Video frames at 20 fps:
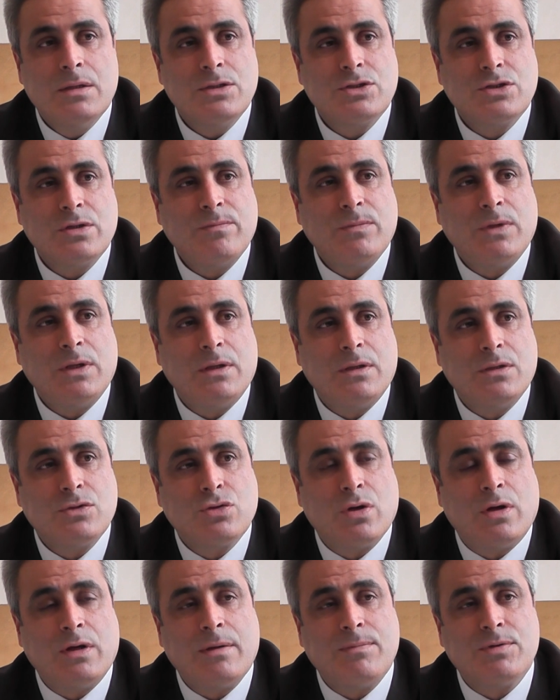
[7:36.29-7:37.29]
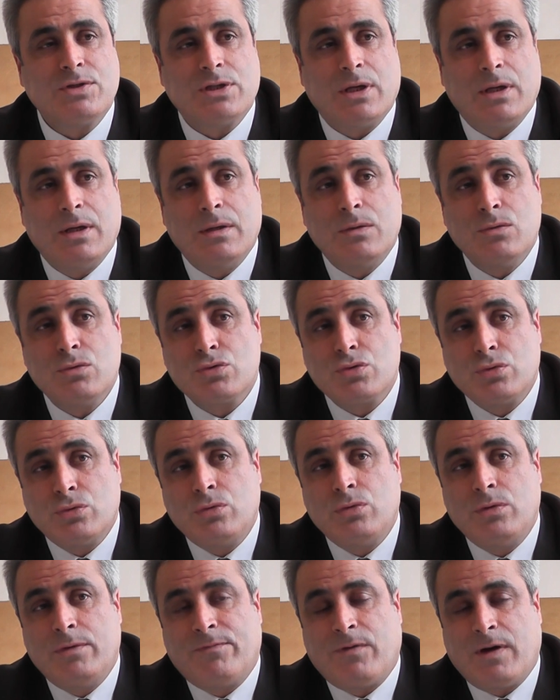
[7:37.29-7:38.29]
Şimdi şöyle bir şey,
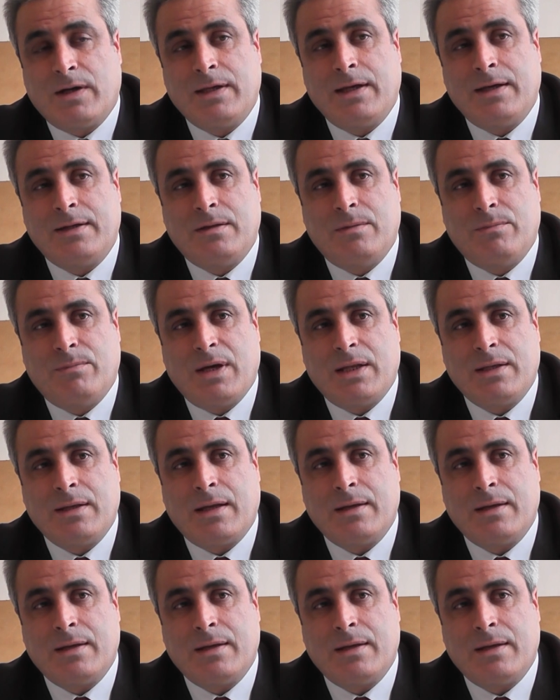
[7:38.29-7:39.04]
şunu ifade edeyim ben,